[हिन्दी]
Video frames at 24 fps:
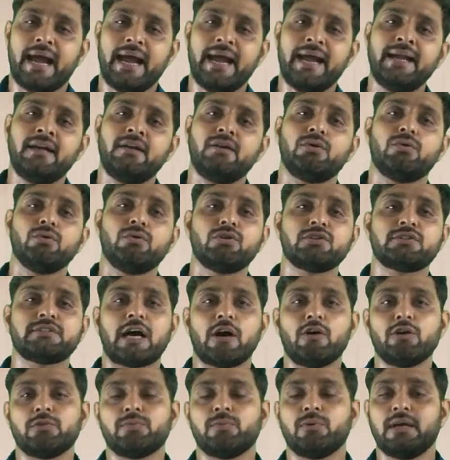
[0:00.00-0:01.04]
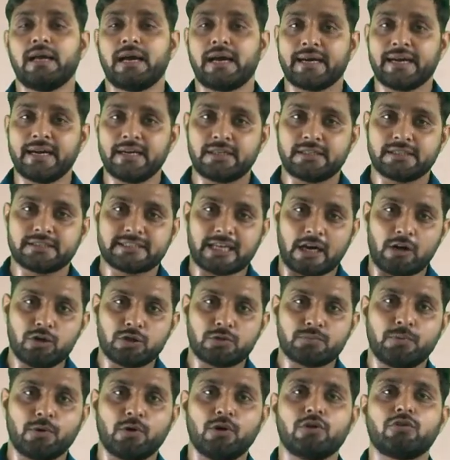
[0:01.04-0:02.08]
एंड टू साउथ पोल अगर
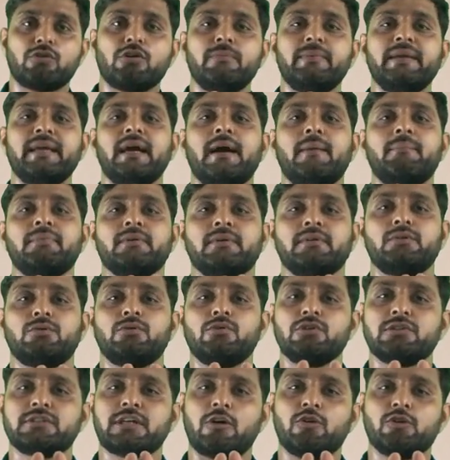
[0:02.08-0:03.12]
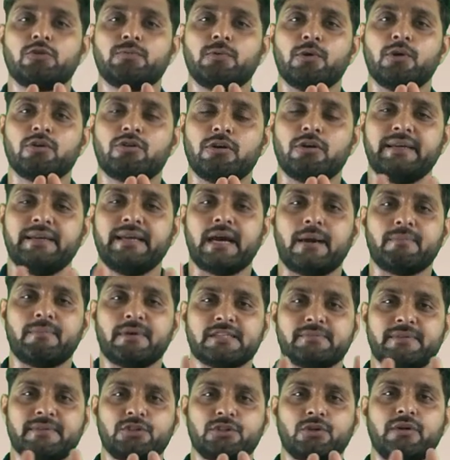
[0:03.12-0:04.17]
साउथ पोल को भी आप टू साउथ पोल को भी
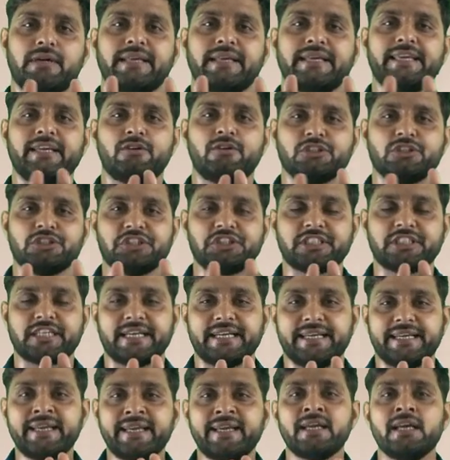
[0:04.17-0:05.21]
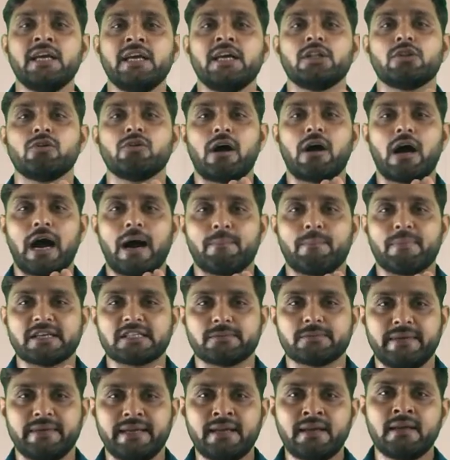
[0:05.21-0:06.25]
आपस में जोड़ने की कोशिश करेंगे तो
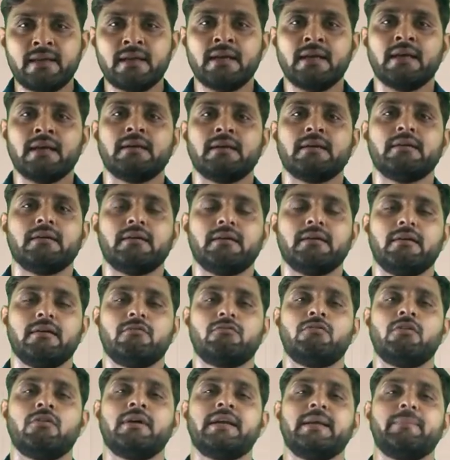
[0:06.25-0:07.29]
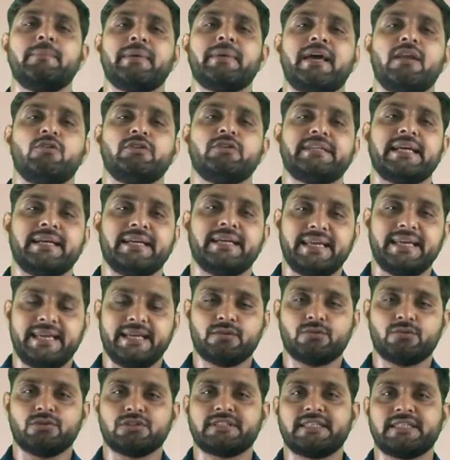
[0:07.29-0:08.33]
आपस में वो रिपेल हो जाएंगे
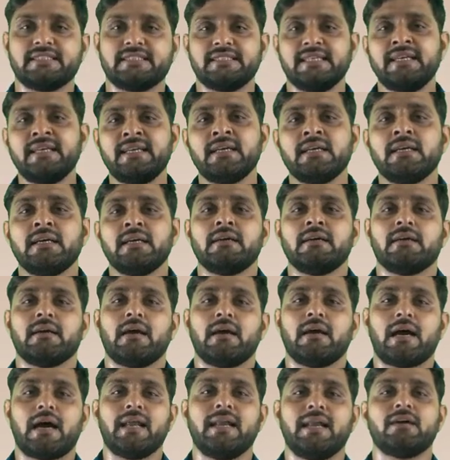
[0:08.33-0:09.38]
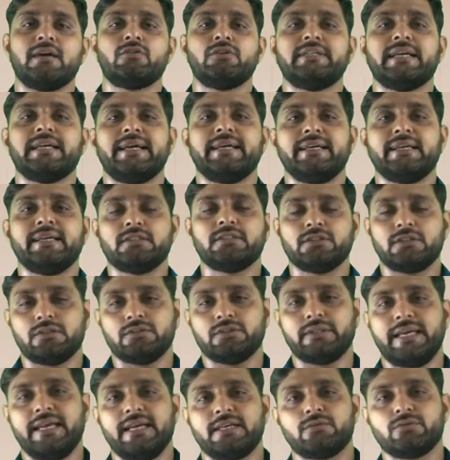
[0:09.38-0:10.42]
एक दूसरे से अलग हो जाएंगे
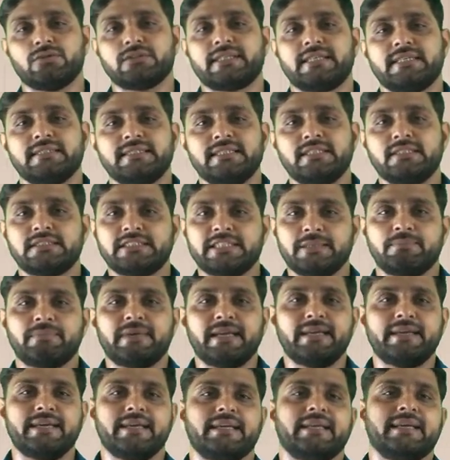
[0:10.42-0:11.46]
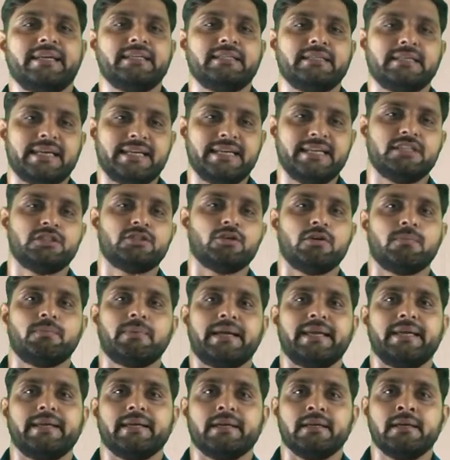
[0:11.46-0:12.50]
एक दूसरे से चिपकेंगे नहीं नहीं जुड़
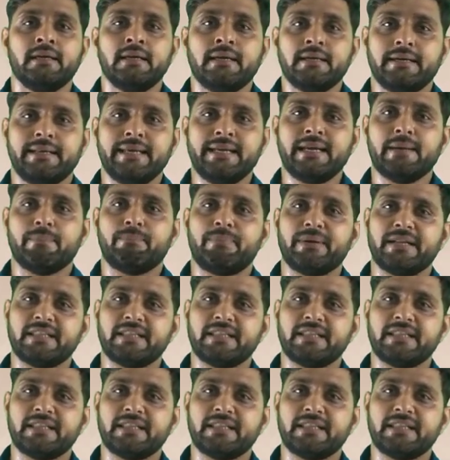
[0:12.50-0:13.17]
पाएंगे ठीक है